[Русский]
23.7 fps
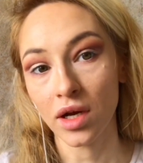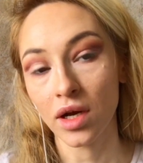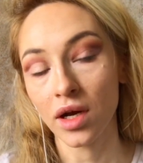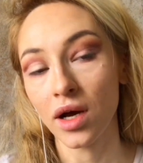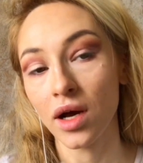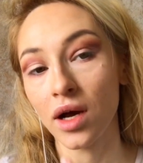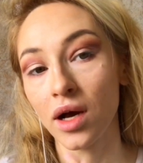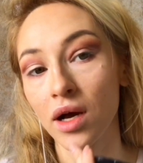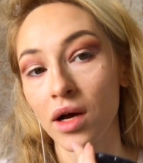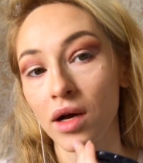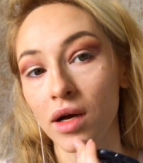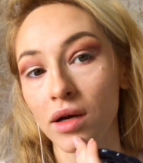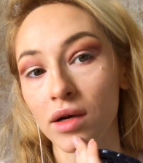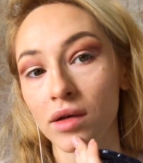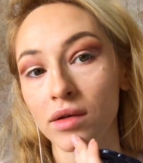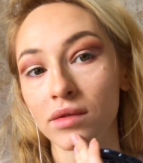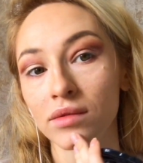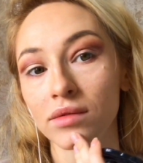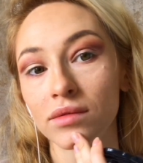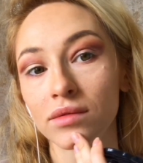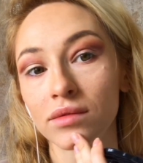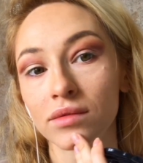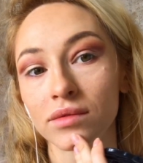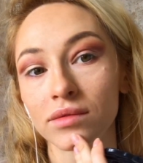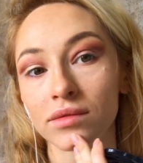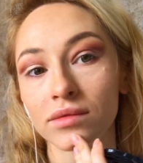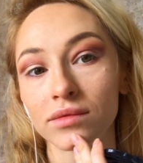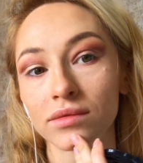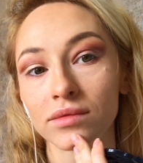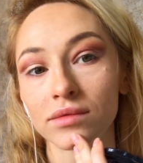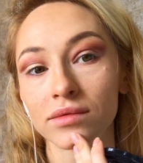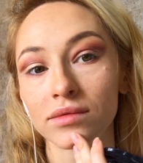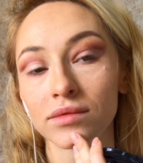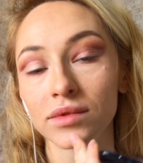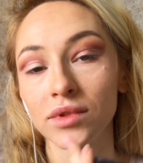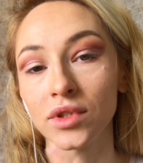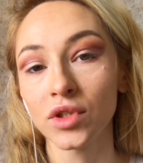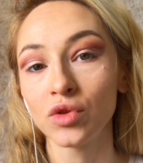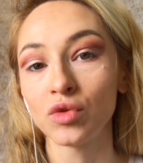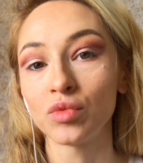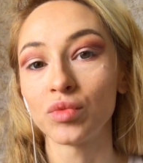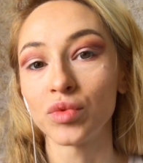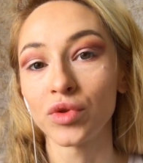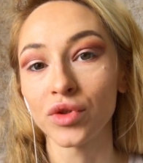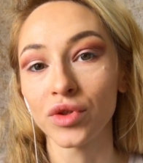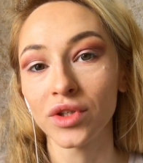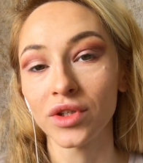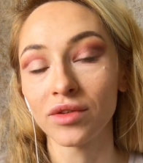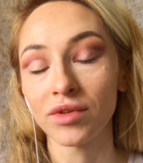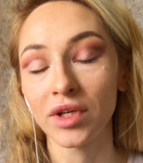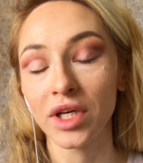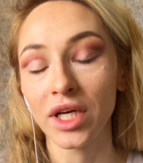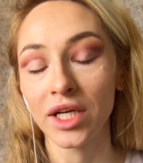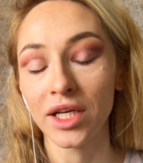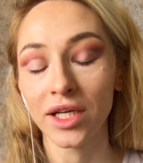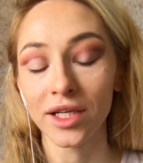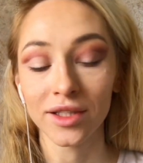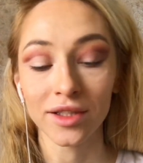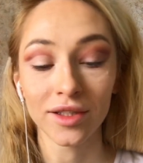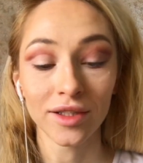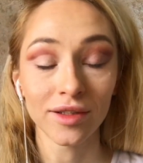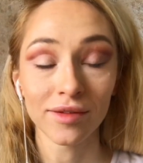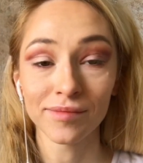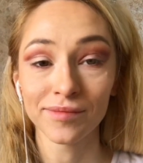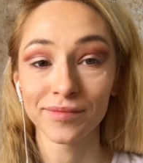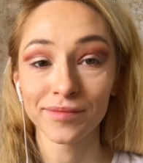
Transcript: а нету плотного корректора.